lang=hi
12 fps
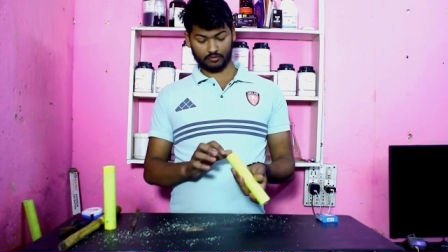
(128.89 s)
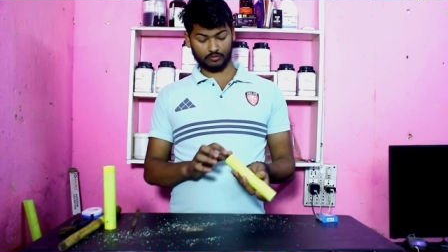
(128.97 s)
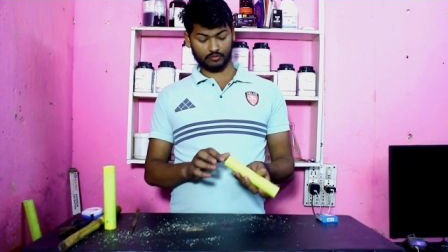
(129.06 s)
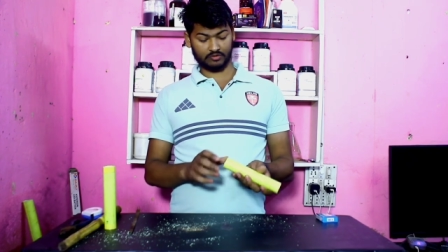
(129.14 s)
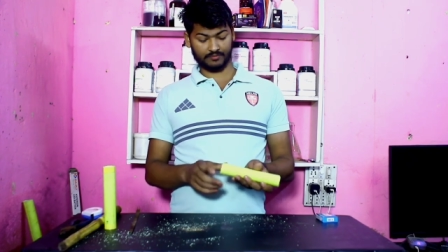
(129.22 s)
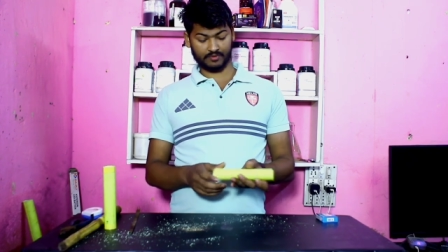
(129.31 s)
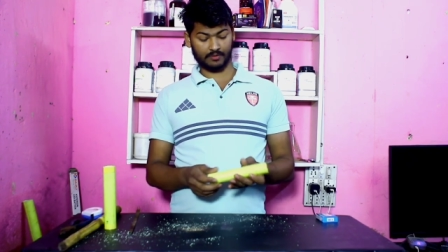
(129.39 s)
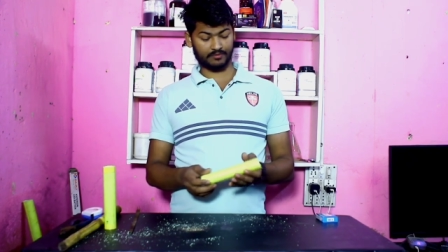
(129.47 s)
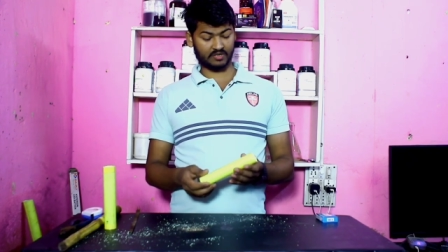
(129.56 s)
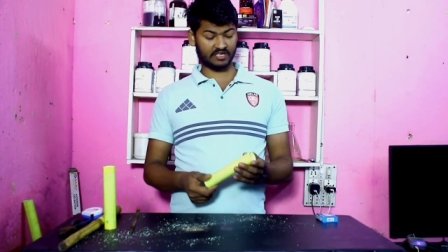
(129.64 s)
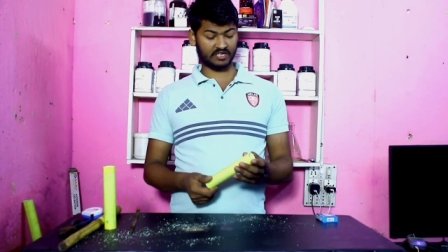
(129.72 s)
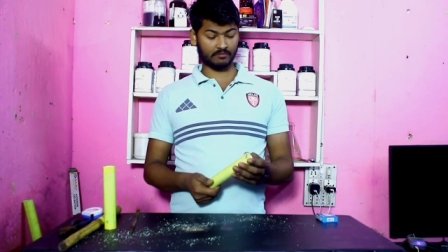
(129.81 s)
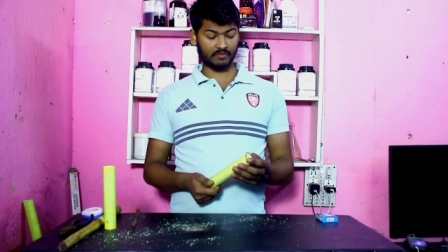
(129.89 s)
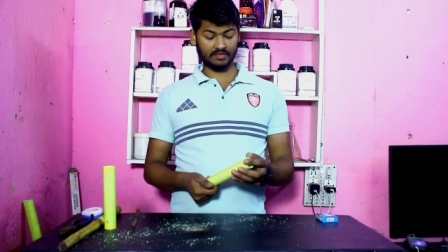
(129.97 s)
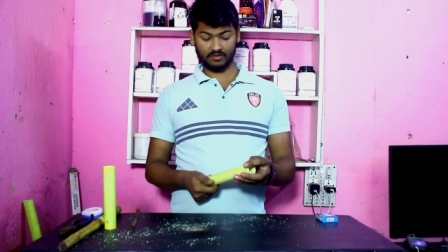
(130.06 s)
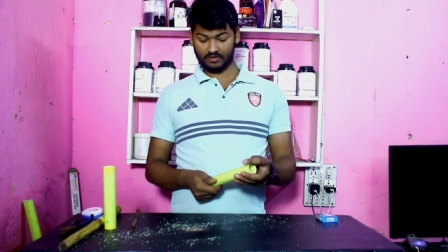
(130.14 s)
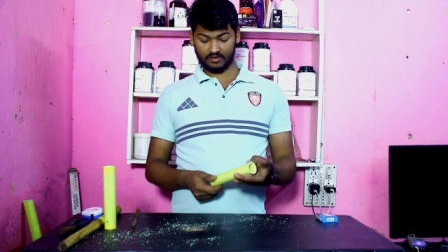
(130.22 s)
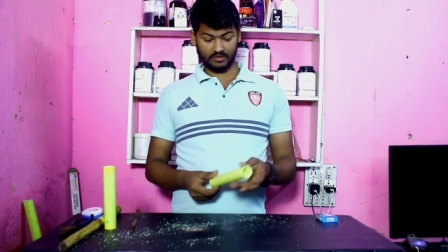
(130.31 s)
और दोनों तरफ रफ करने के
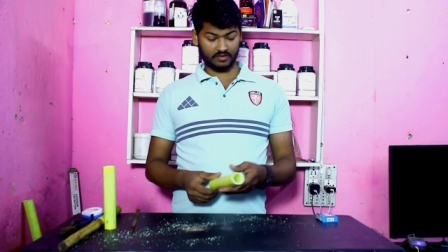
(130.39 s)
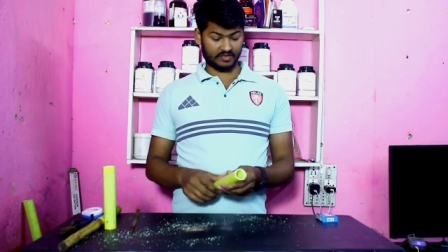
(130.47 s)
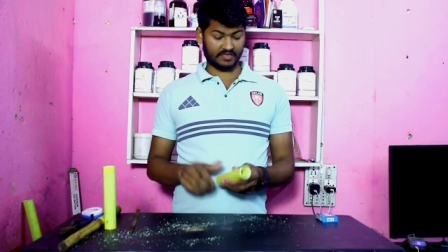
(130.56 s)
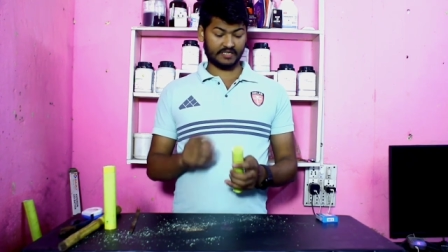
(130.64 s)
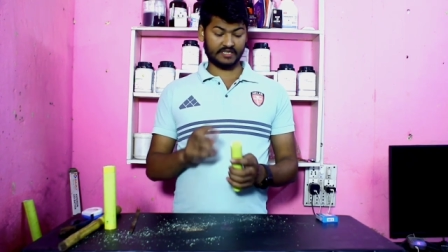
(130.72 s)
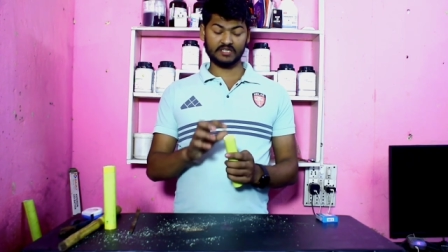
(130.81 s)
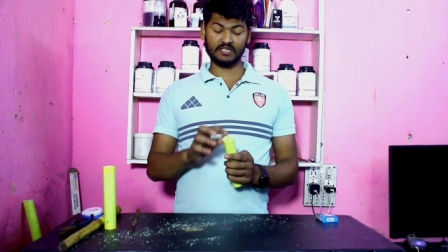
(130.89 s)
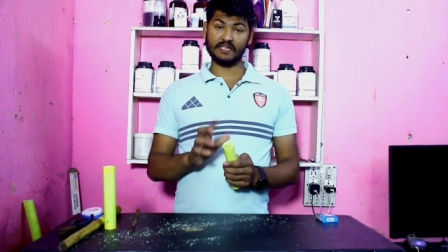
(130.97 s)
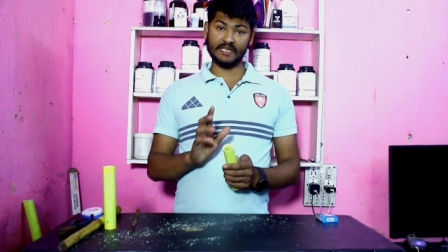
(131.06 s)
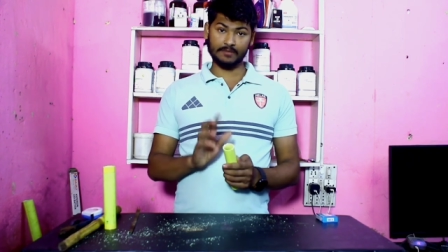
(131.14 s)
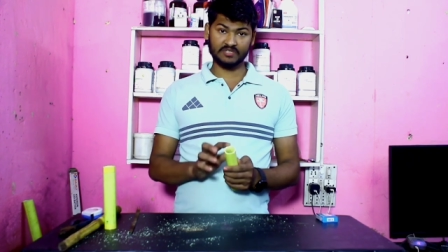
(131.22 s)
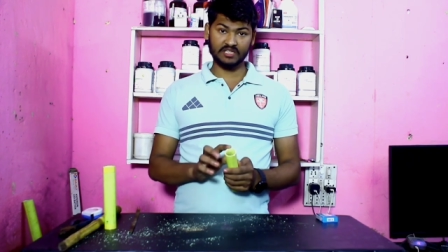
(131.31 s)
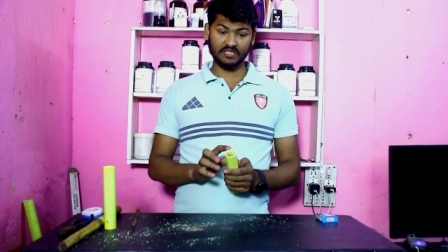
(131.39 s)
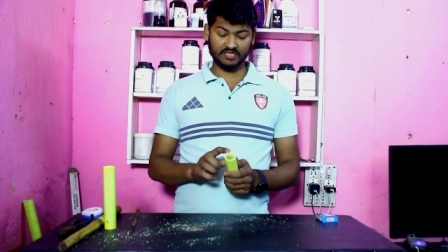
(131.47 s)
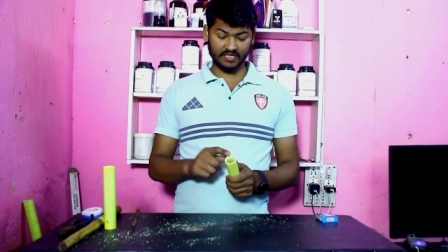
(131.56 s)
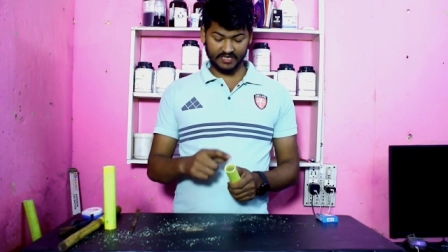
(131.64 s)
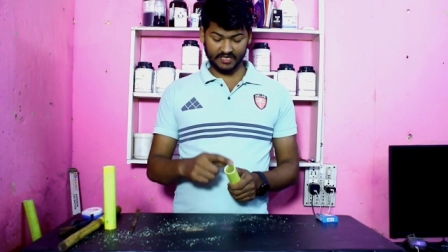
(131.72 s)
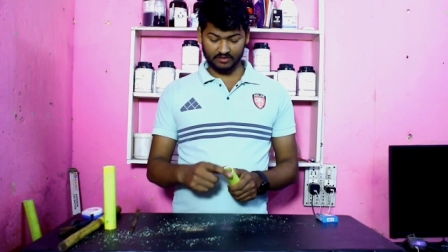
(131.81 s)
बाद इसे एमसील
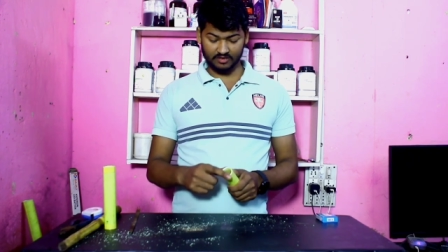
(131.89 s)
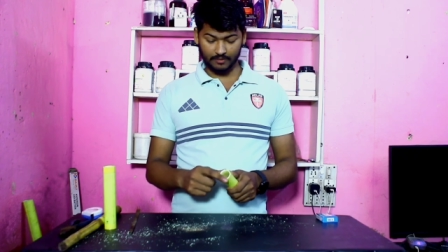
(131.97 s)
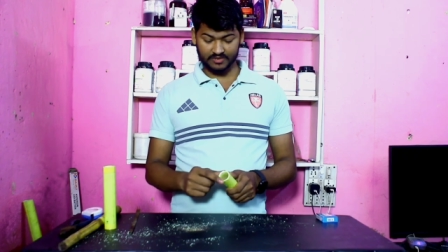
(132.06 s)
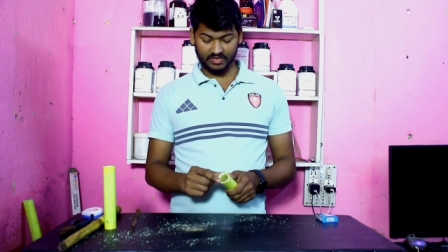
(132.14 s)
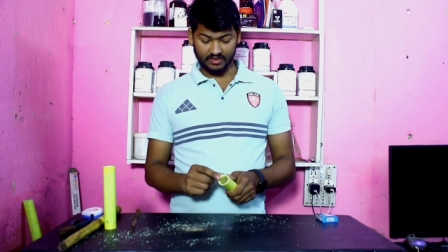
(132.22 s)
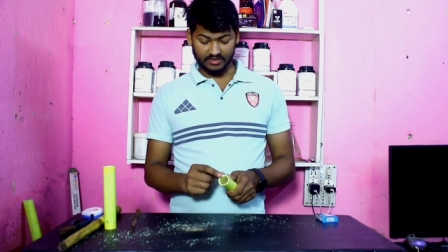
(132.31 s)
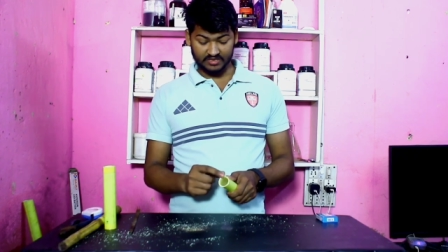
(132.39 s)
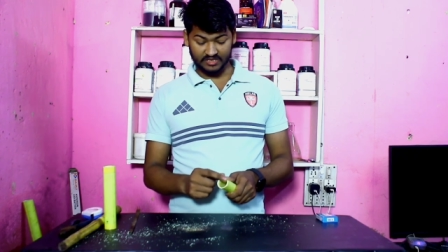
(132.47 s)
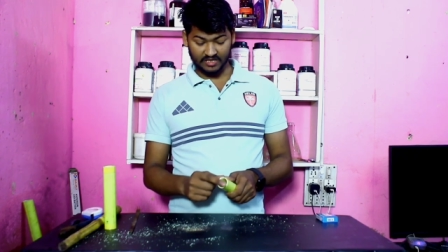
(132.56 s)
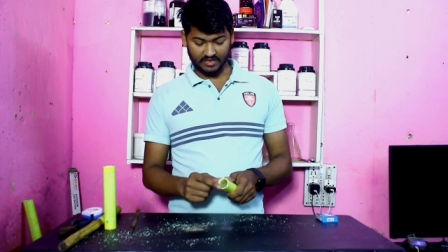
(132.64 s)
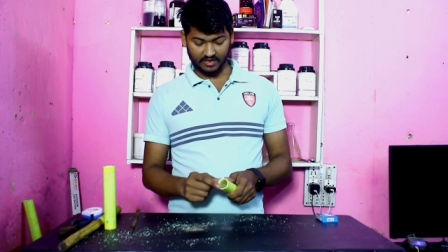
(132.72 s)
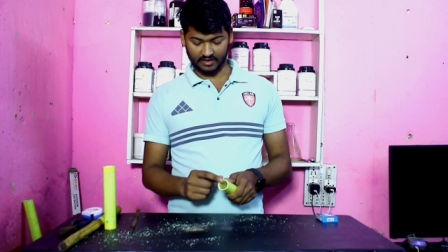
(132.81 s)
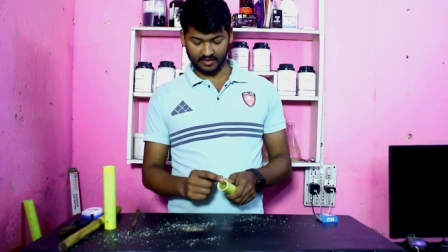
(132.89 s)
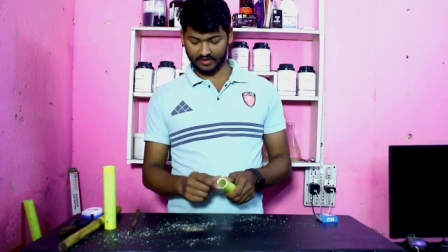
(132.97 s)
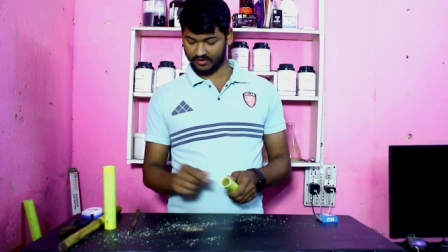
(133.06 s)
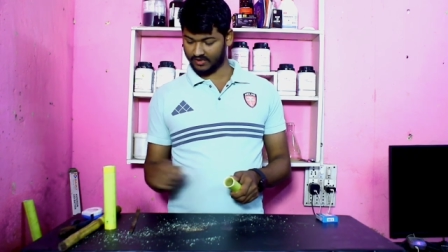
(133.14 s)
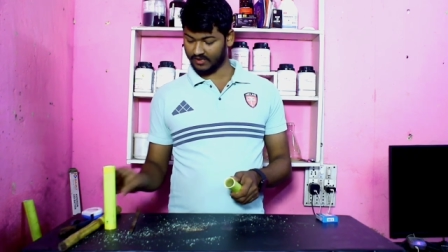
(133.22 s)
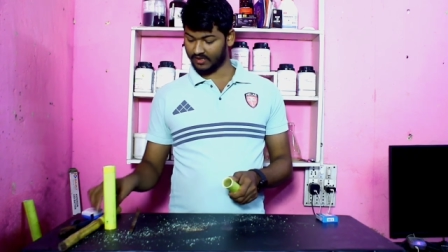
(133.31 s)
से एक तरफ से सील करना
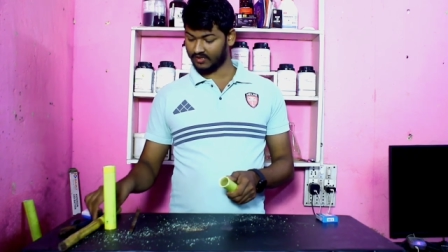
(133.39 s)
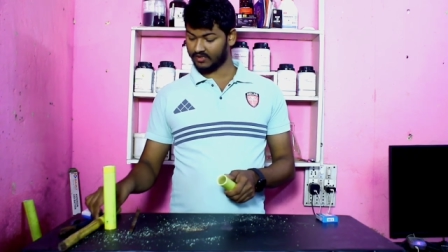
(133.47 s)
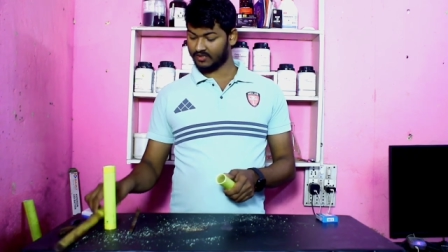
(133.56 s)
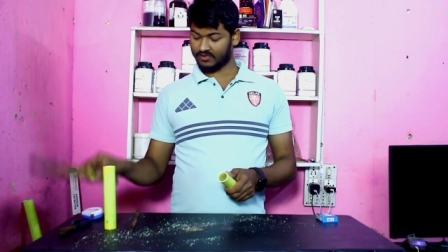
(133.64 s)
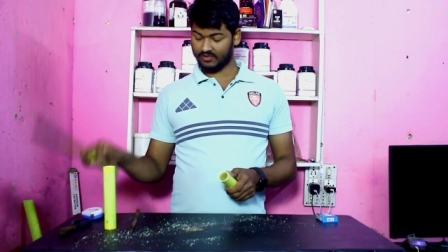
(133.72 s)
है ठीक है